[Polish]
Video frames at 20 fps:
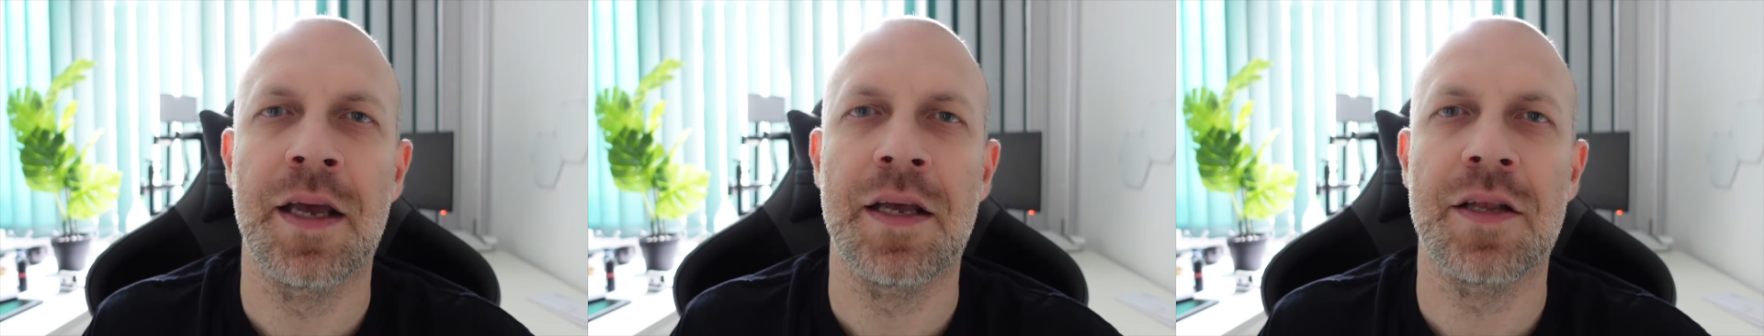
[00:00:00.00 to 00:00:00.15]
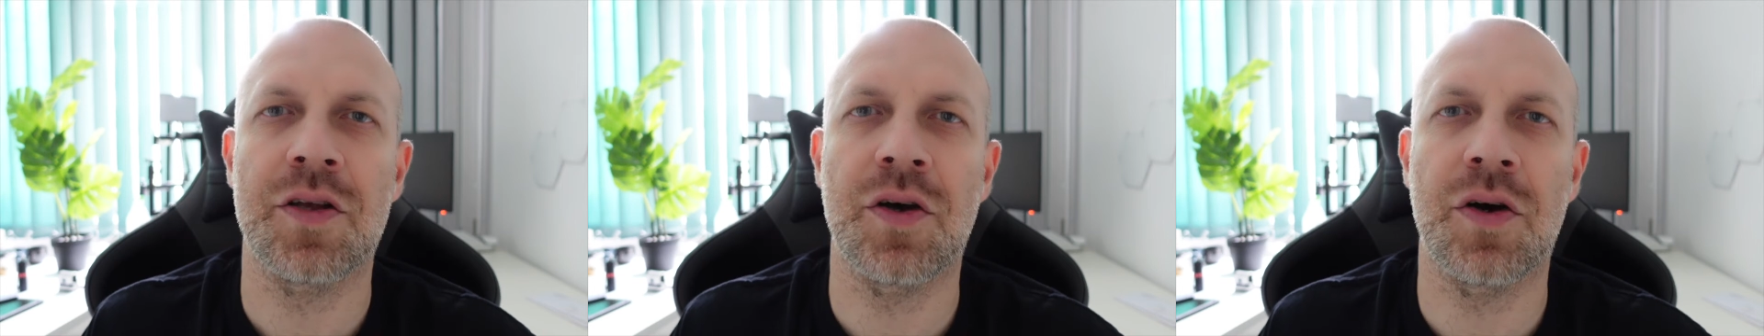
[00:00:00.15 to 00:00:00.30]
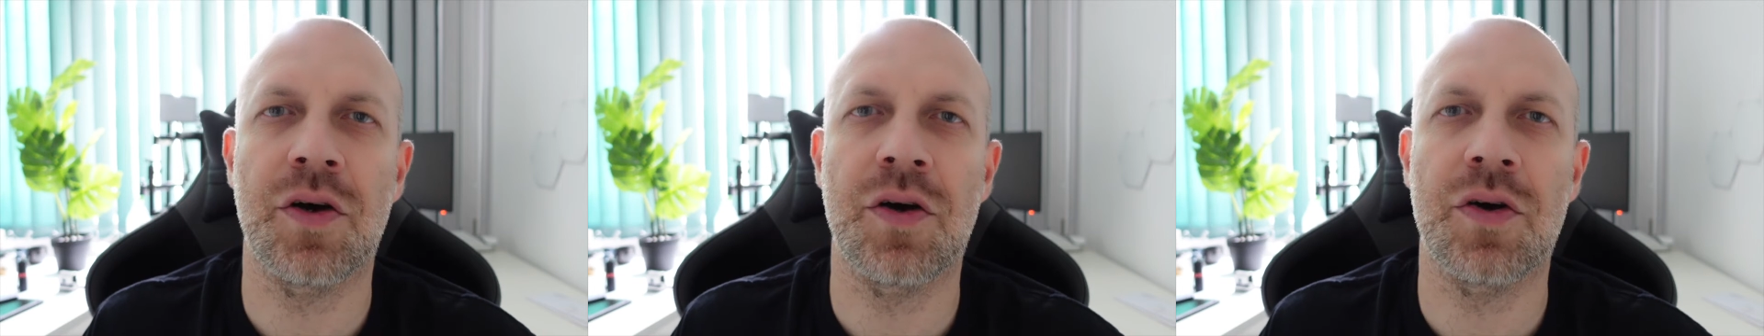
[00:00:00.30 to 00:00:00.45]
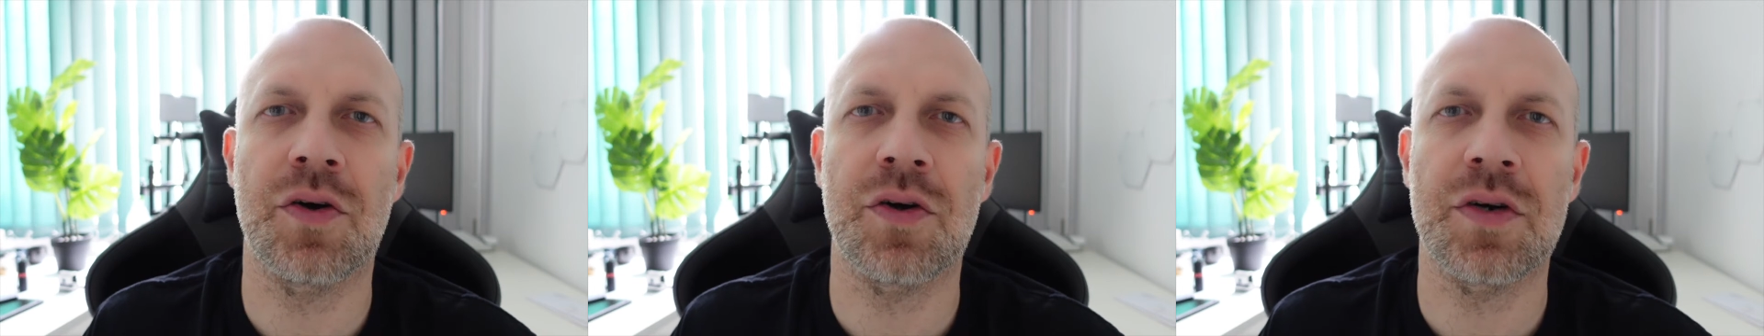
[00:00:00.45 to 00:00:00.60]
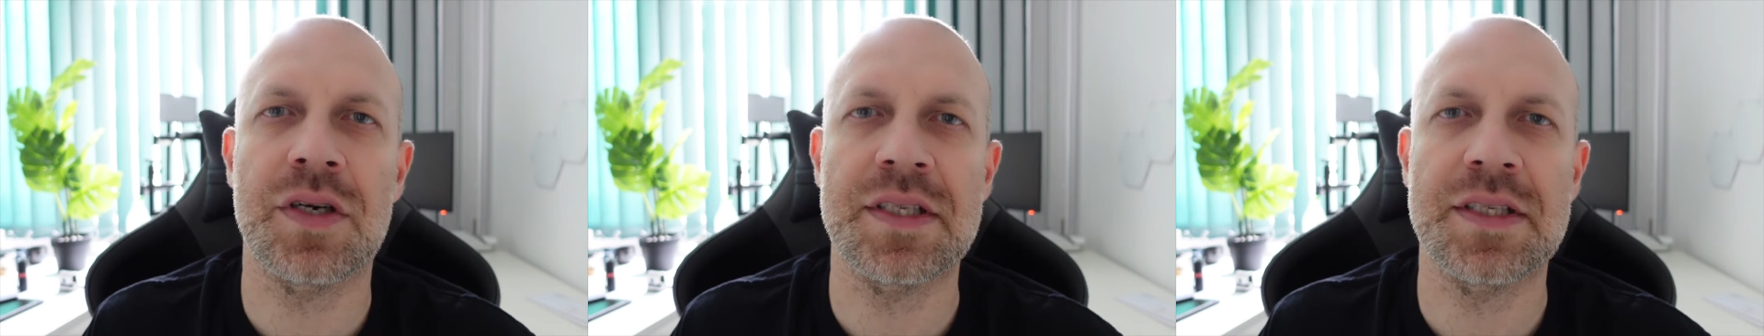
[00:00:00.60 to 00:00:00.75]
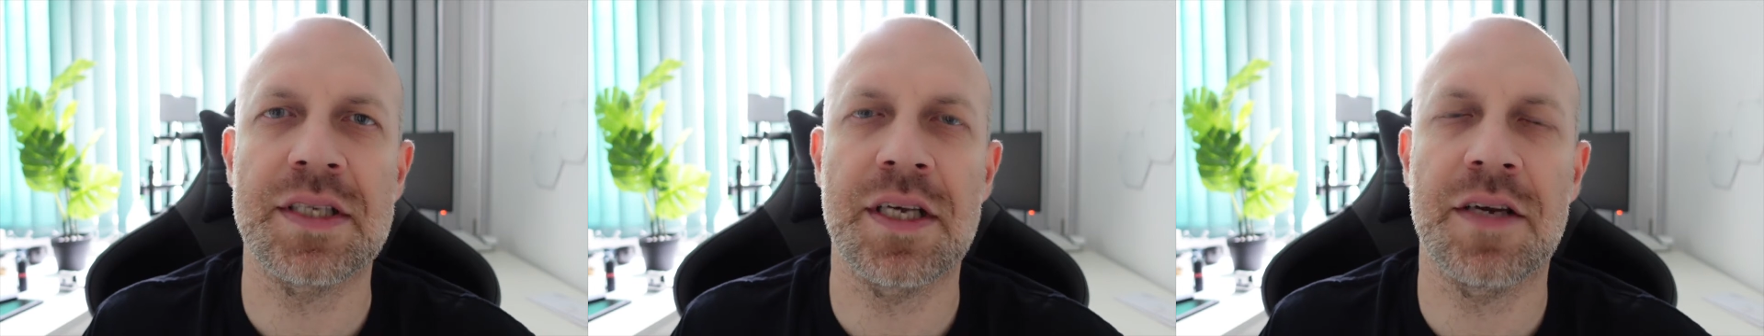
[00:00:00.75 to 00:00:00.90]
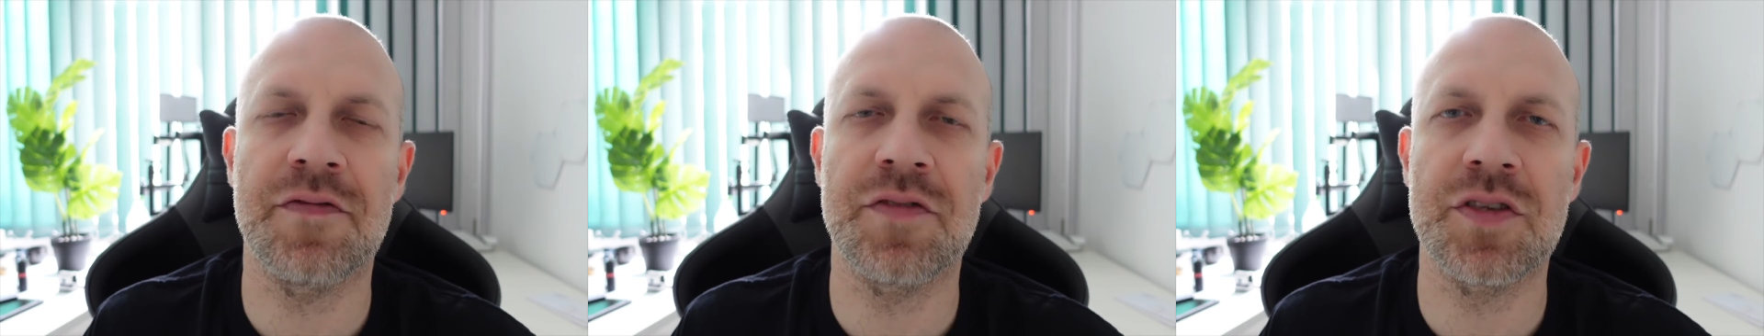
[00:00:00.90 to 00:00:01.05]
to
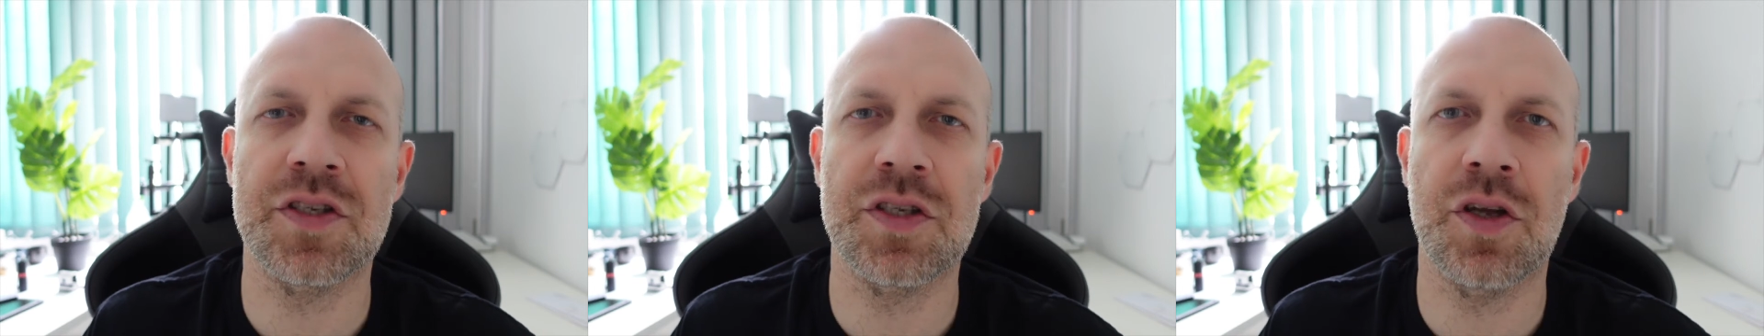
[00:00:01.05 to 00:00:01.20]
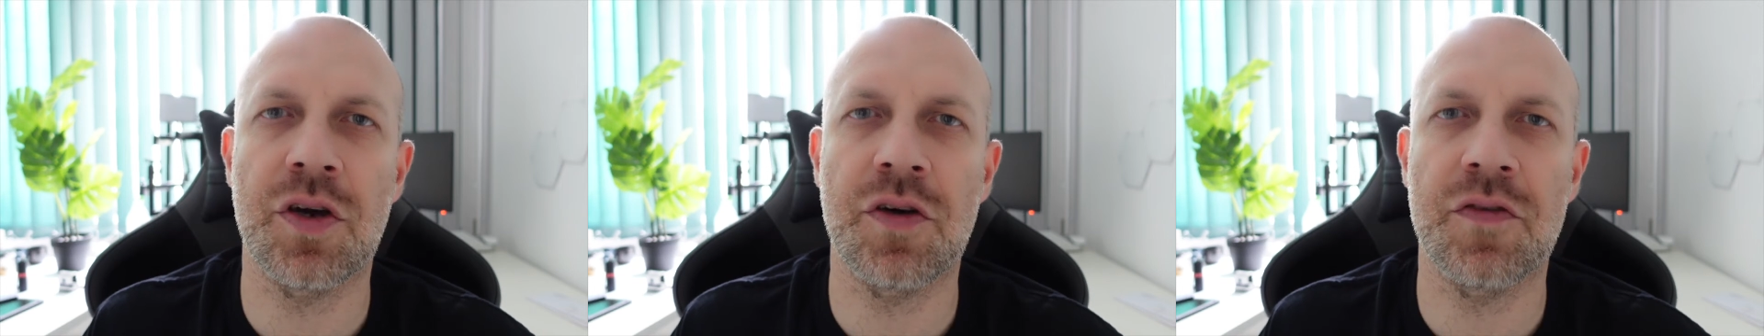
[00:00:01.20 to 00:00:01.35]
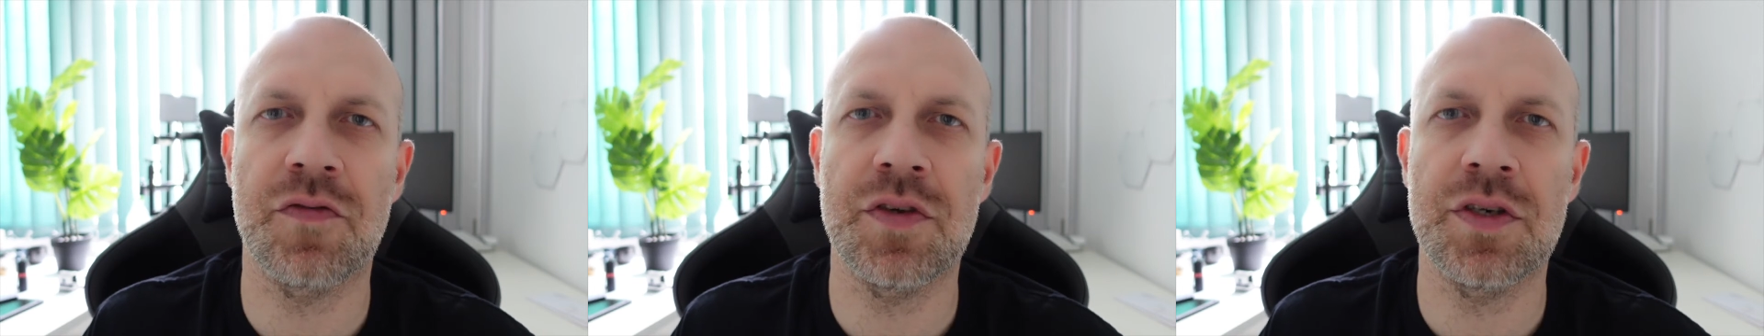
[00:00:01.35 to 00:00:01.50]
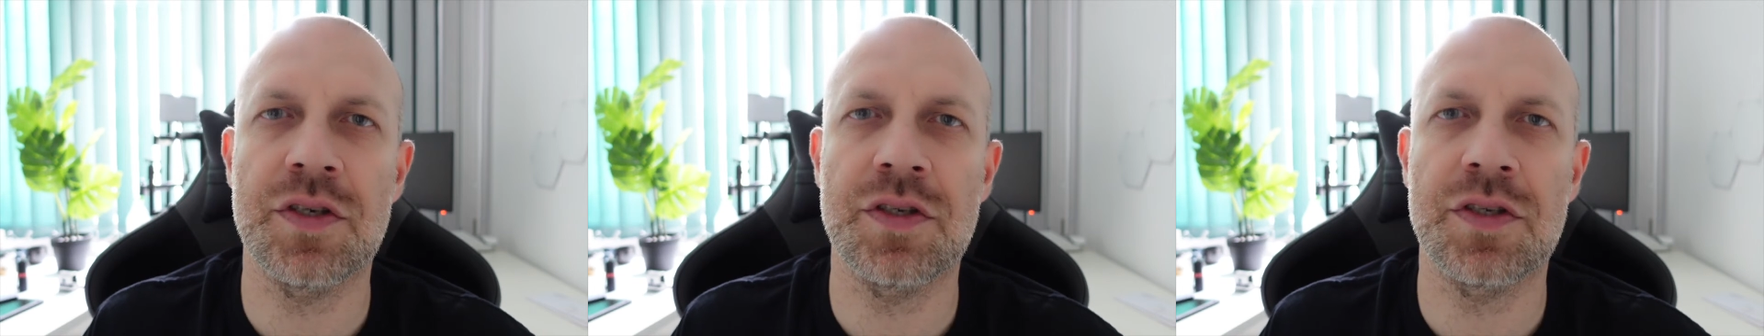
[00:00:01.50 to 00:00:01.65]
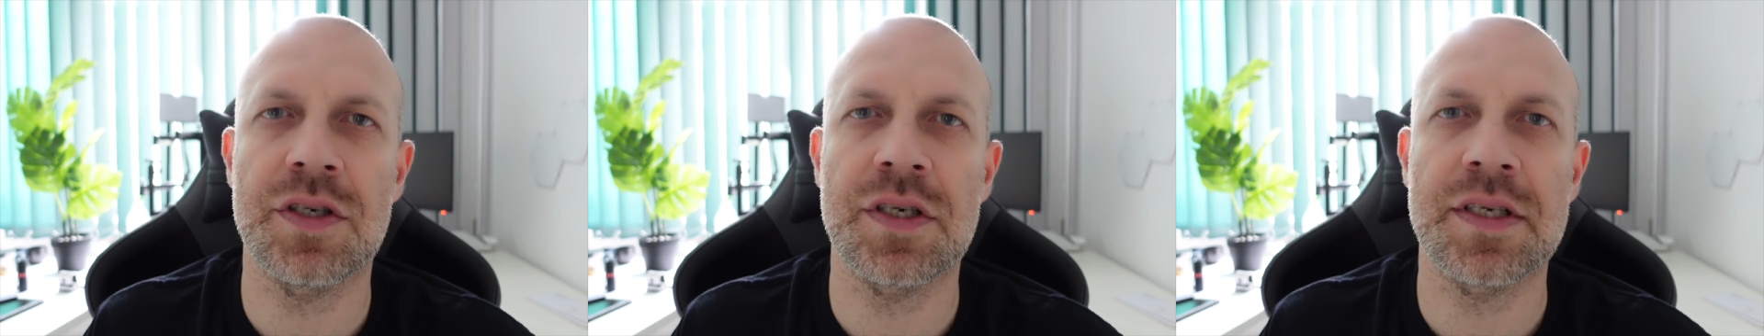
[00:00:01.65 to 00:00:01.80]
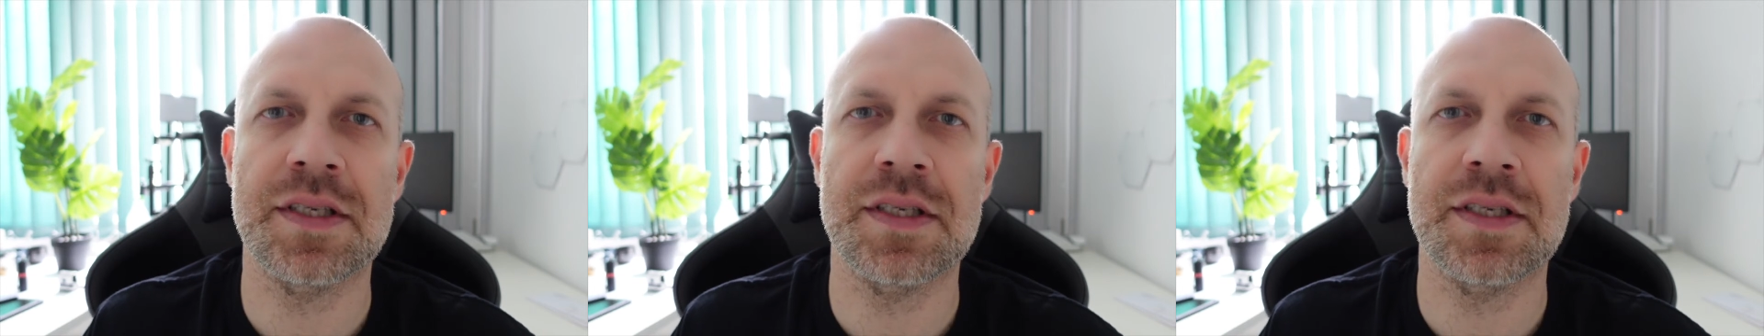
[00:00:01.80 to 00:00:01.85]
chcę wznowić,